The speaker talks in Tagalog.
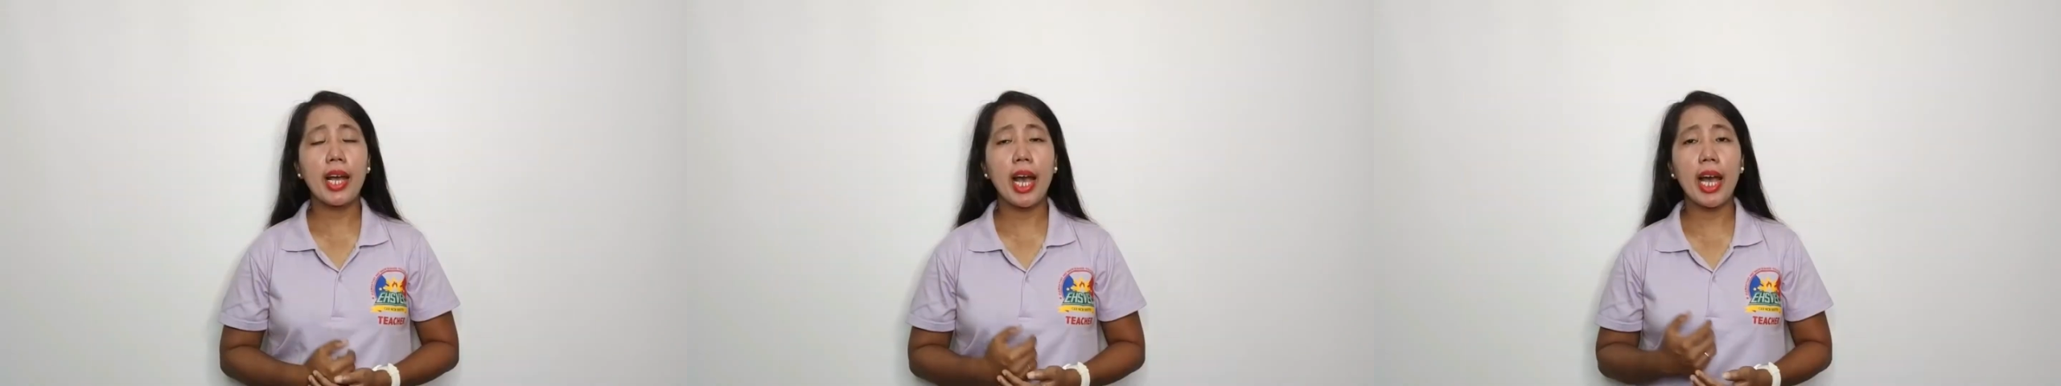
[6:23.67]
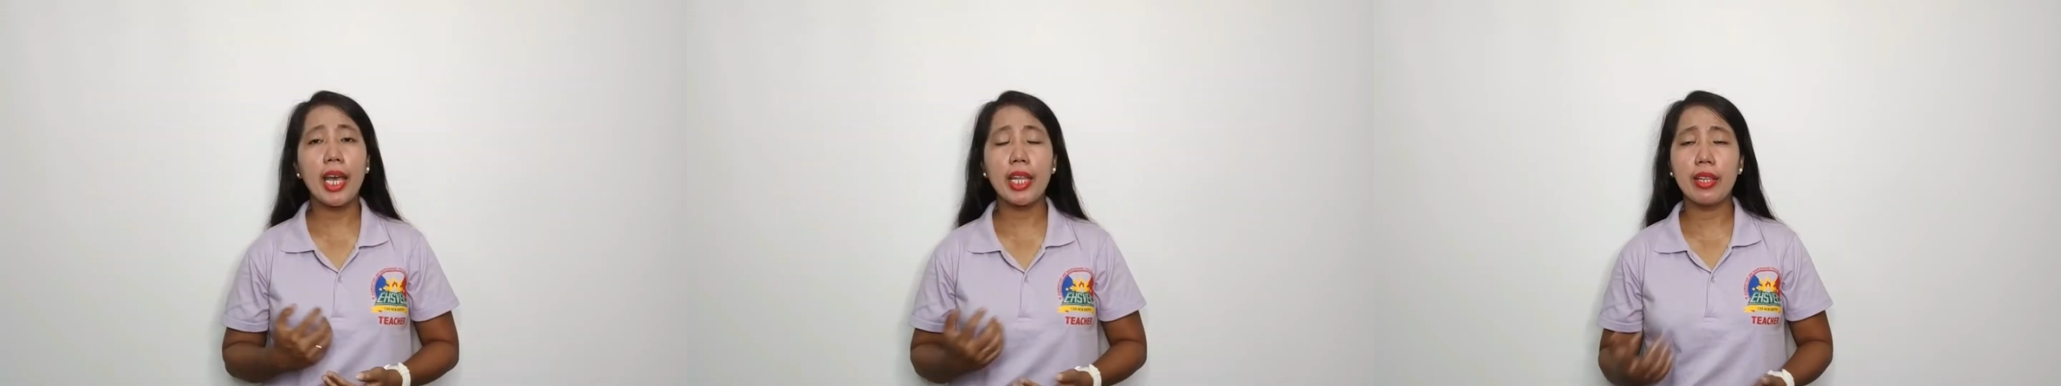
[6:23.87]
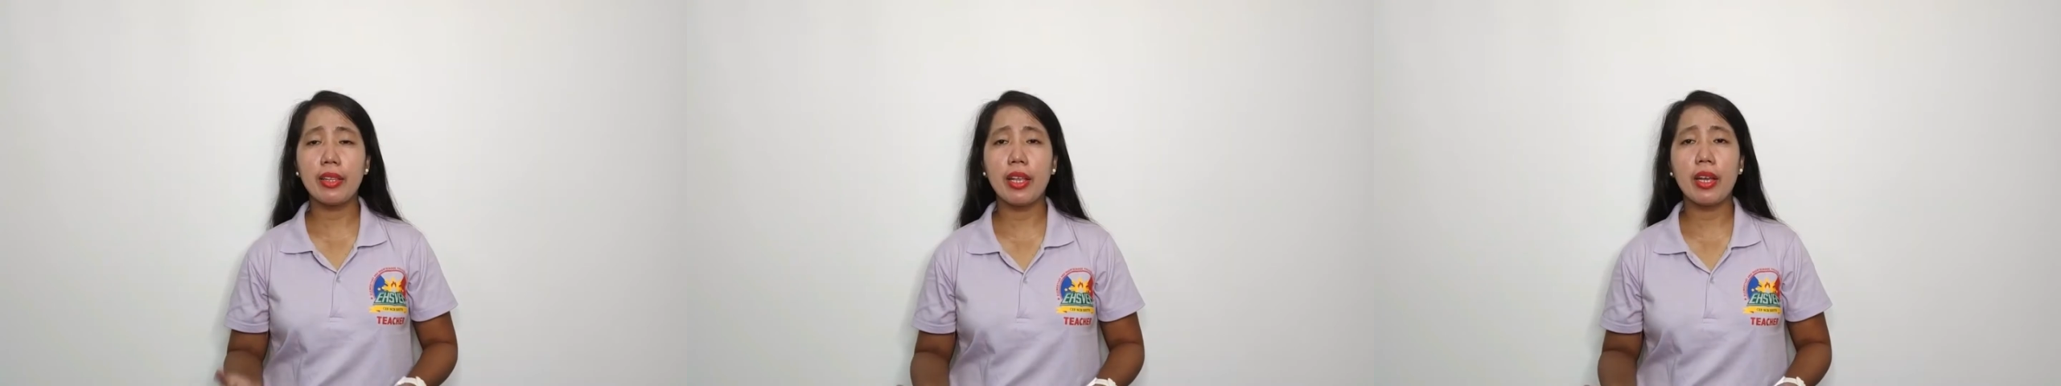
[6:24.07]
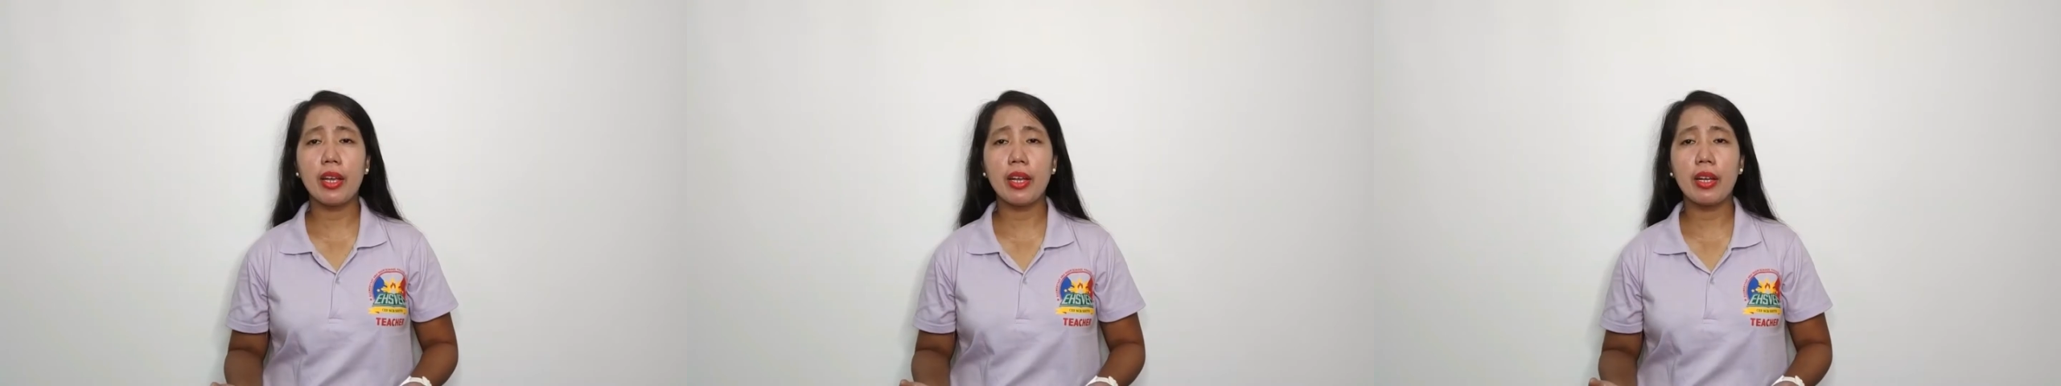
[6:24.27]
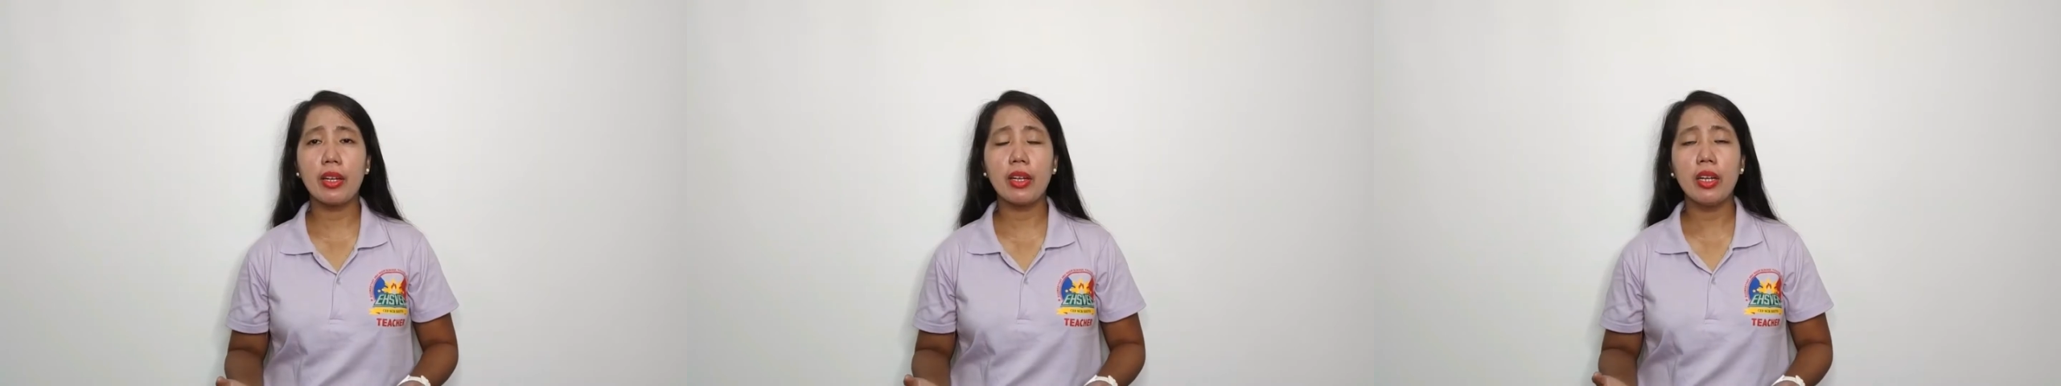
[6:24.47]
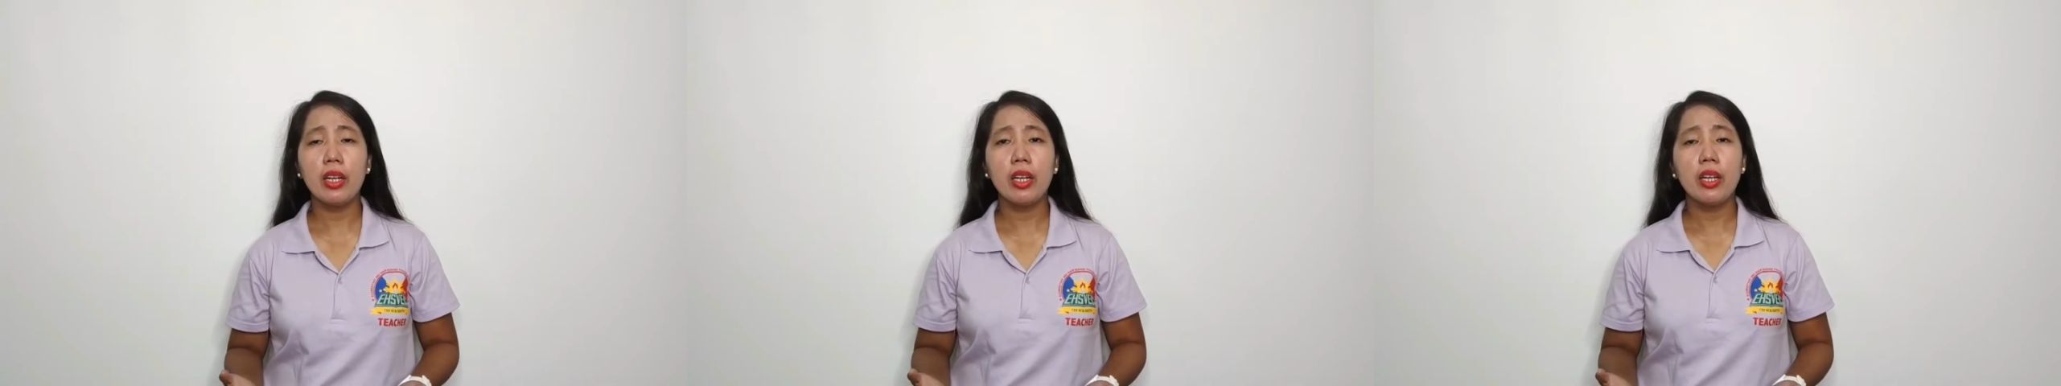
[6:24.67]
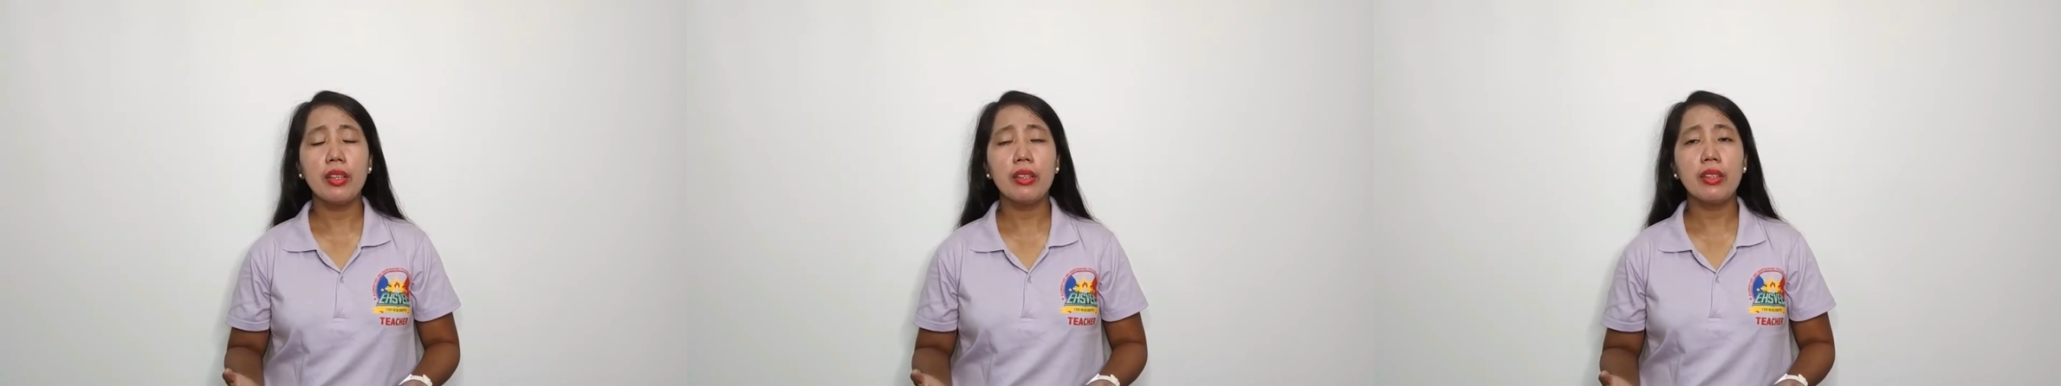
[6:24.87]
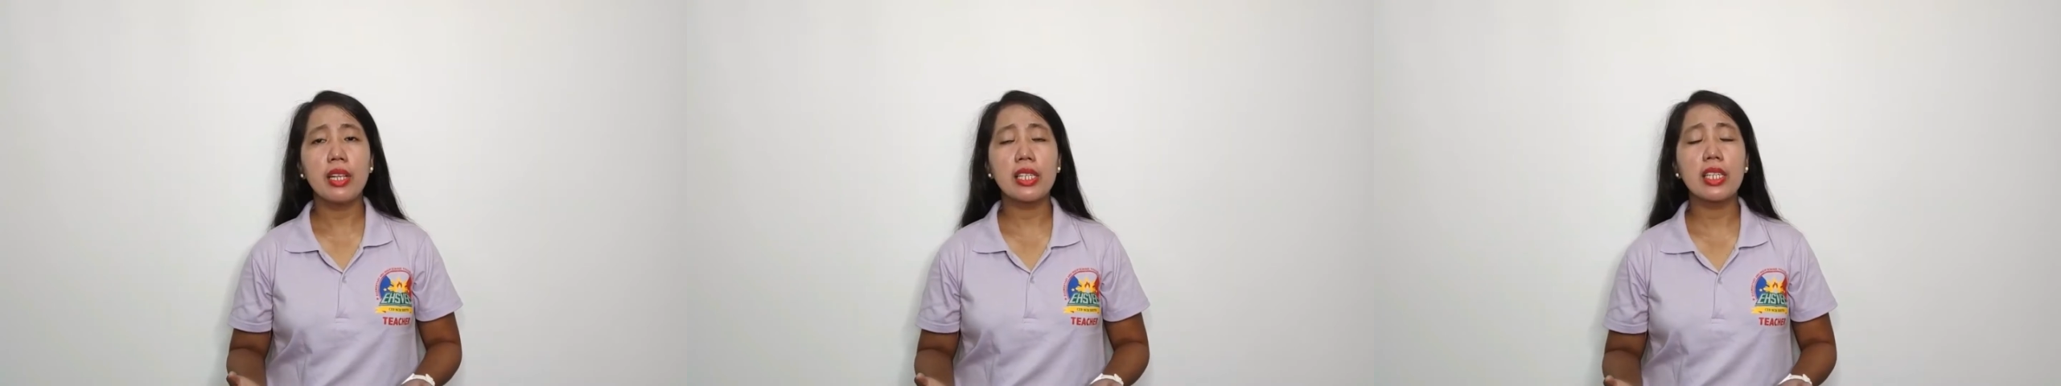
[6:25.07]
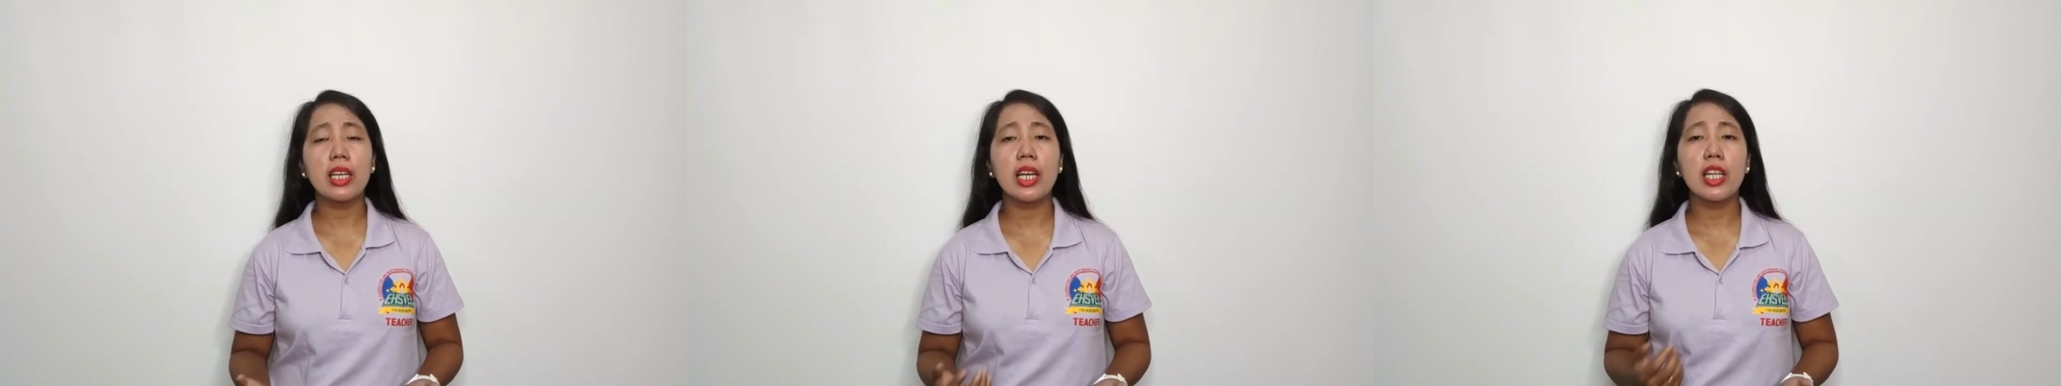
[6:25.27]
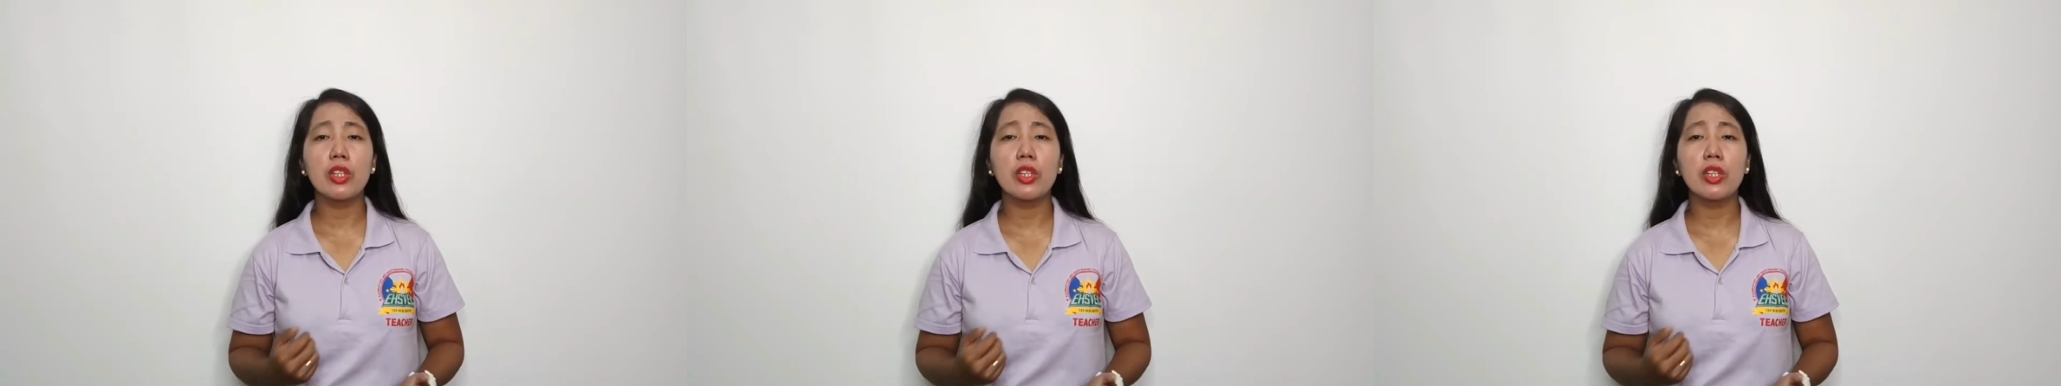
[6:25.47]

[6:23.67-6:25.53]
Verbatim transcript: Kahit na nasa